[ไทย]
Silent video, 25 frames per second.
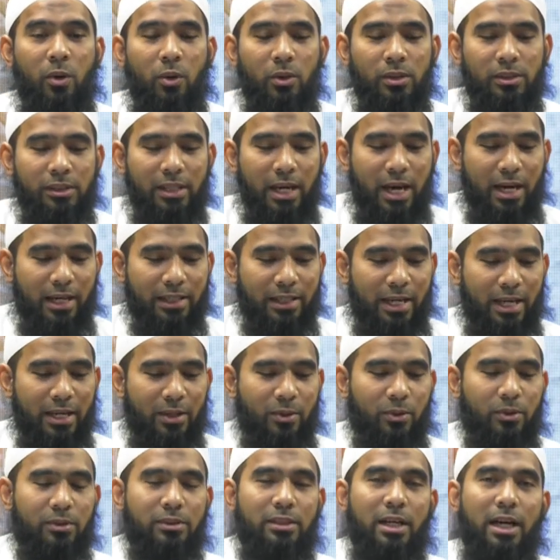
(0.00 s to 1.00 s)
คนยากไร้
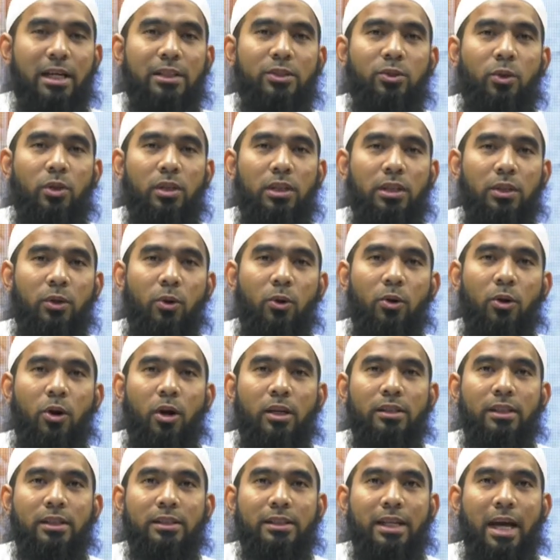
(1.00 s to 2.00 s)
คนยากจนหรือองค์
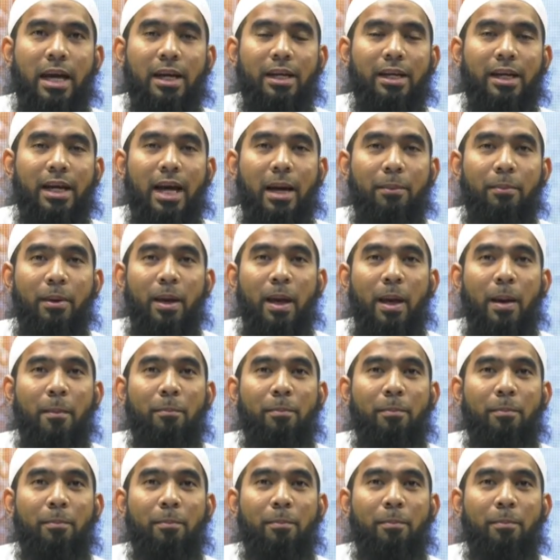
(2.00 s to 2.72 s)
กรต่างๆนะครับ